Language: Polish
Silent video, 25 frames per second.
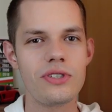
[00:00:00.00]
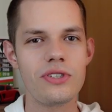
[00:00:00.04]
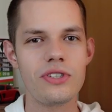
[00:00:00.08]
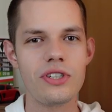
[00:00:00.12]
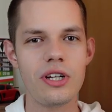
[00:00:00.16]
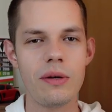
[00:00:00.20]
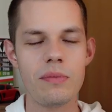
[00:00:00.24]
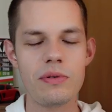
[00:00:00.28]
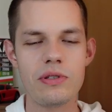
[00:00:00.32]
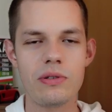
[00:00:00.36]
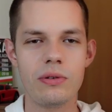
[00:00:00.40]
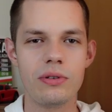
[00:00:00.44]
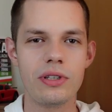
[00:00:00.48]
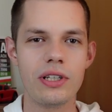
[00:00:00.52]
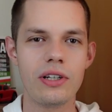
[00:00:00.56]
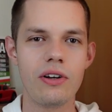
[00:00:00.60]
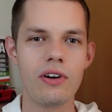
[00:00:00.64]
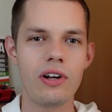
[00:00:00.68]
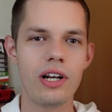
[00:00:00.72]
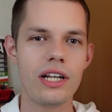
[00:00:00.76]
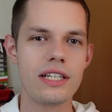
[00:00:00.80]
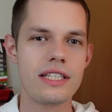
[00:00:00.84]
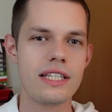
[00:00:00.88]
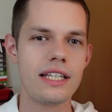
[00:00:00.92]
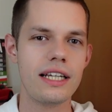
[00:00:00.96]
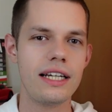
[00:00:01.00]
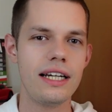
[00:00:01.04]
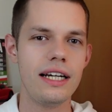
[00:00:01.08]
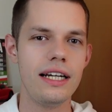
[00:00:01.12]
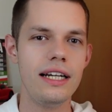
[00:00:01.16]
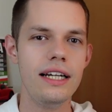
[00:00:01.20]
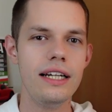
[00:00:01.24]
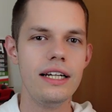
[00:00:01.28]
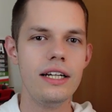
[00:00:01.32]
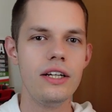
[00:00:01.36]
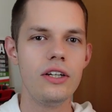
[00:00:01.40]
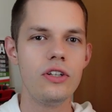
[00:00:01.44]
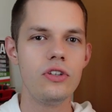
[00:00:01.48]
3, absolutnego klasyka,
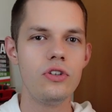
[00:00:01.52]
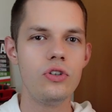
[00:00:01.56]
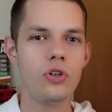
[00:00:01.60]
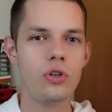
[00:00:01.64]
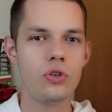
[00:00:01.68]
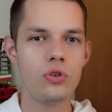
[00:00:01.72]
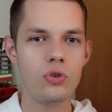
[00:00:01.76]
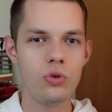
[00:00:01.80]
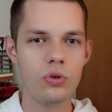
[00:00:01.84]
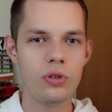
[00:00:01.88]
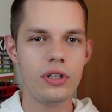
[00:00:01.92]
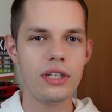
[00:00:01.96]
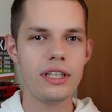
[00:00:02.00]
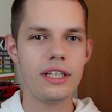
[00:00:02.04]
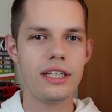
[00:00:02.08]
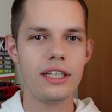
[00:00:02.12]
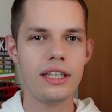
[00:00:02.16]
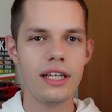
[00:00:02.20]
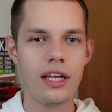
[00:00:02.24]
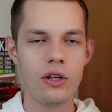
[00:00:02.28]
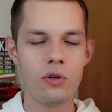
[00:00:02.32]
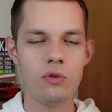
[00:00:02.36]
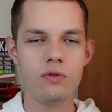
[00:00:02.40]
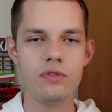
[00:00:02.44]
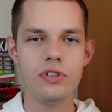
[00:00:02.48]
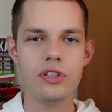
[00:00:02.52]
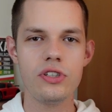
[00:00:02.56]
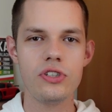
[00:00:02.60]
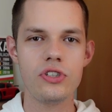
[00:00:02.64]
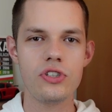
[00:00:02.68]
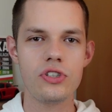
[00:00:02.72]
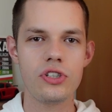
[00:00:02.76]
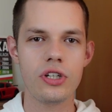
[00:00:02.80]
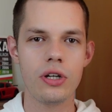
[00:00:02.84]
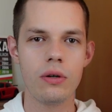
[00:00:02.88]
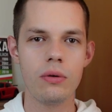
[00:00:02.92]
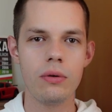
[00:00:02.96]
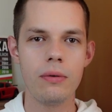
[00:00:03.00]
do których ja również
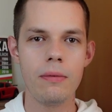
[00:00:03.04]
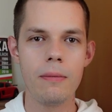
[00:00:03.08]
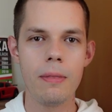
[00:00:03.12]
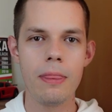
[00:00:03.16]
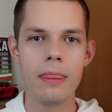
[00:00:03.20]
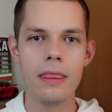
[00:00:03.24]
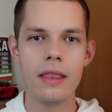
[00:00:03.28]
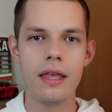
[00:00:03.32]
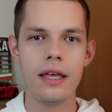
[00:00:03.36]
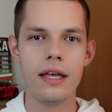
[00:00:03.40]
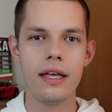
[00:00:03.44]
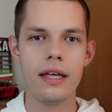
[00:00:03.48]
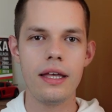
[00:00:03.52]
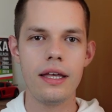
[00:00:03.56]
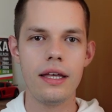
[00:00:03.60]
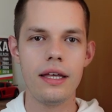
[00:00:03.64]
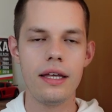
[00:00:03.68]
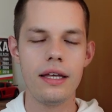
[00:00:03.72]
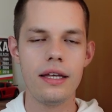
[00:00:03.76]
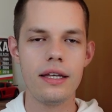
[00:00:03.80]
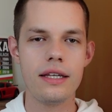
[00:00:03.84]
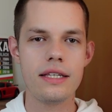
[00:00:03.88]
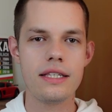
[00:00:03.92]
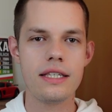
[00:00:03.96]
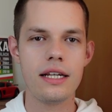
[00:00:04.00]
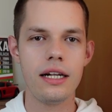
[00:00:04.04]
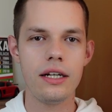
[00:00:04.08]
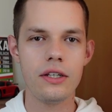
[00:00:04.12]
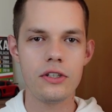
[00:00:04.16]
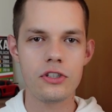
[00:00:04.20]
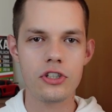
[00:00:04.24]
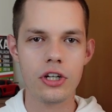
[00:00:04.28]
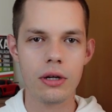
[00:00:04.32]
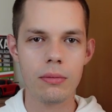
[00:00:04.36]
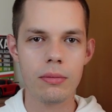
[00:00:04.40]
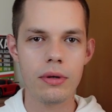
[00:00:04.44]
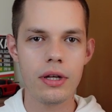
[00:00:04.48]
się e, zaliczam.